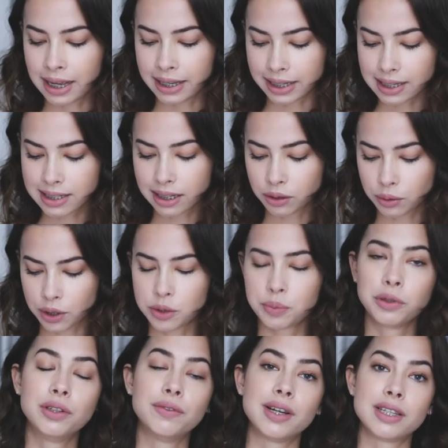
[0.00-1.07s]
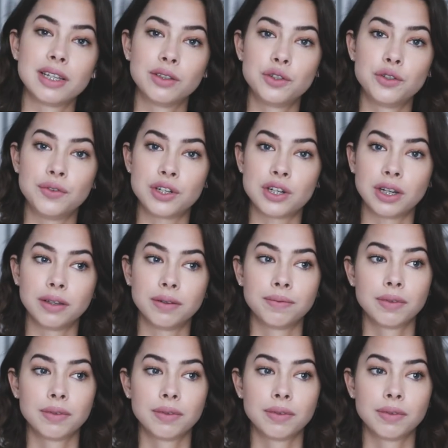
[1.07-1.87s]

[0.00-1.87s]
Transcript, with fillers: Jak znajdujesz motywację do ćwiczeń?